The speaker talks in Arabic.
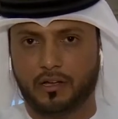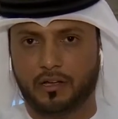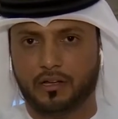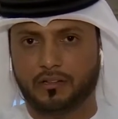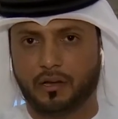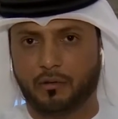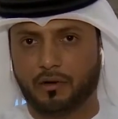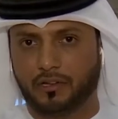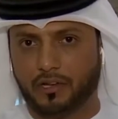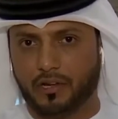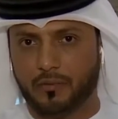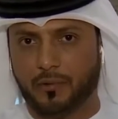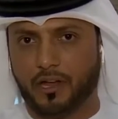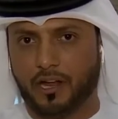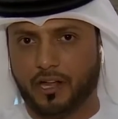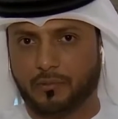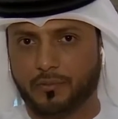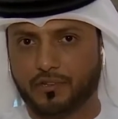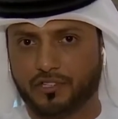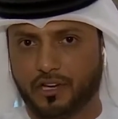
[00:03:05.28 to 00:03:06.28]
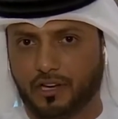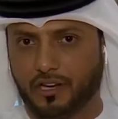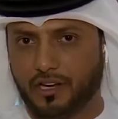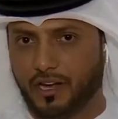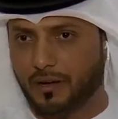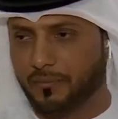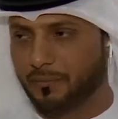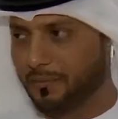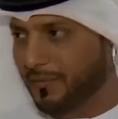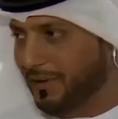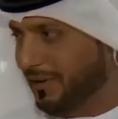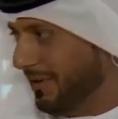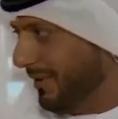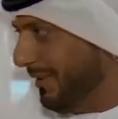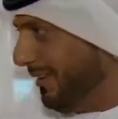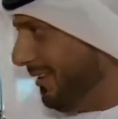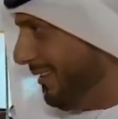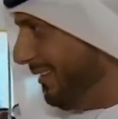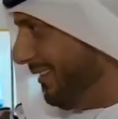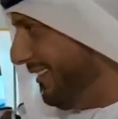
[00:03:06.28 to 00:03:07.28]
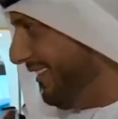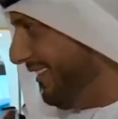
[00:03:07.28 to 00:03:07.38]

دوله الامارات بشكل عام. انا اذا سمحت